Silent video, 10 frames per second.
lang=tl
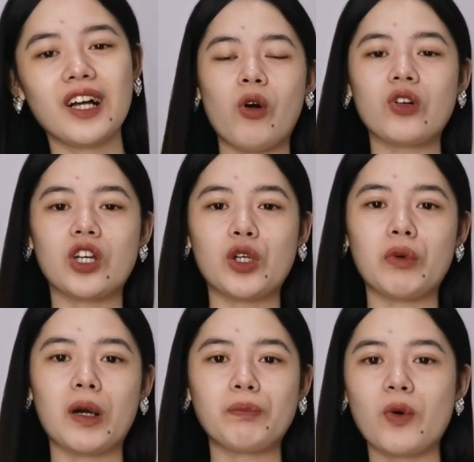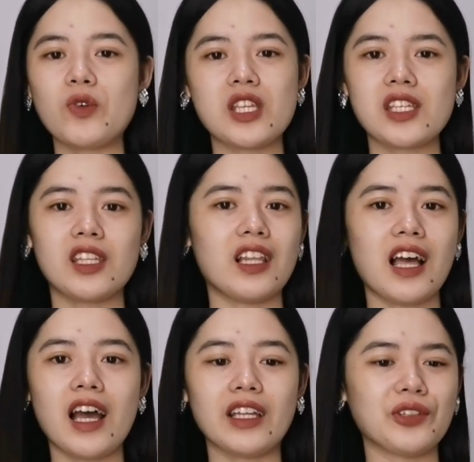Bongga yung mga poses
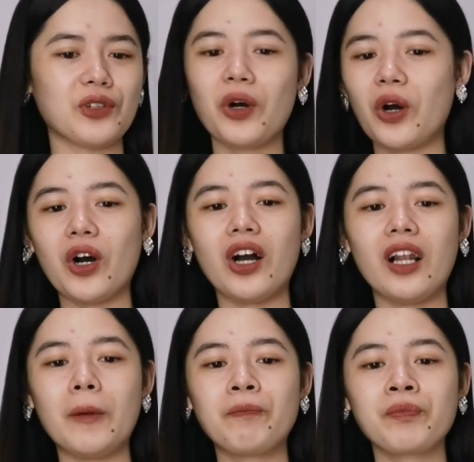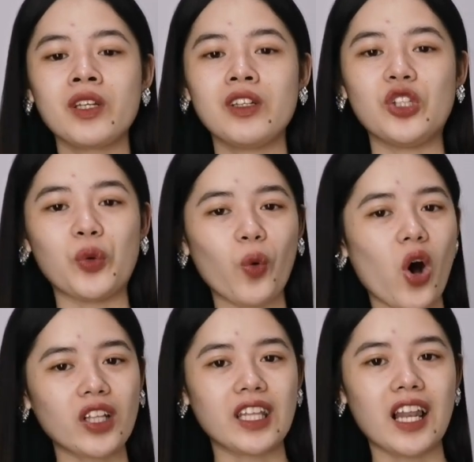nila and all, yung
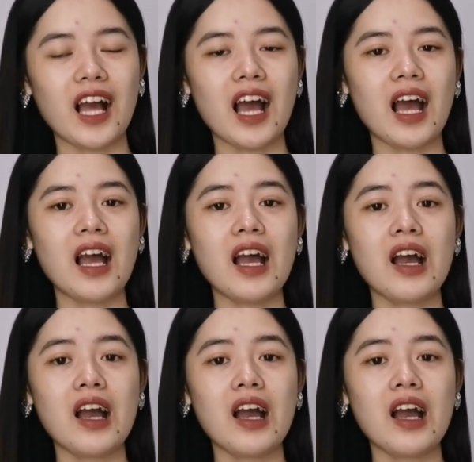walk nila.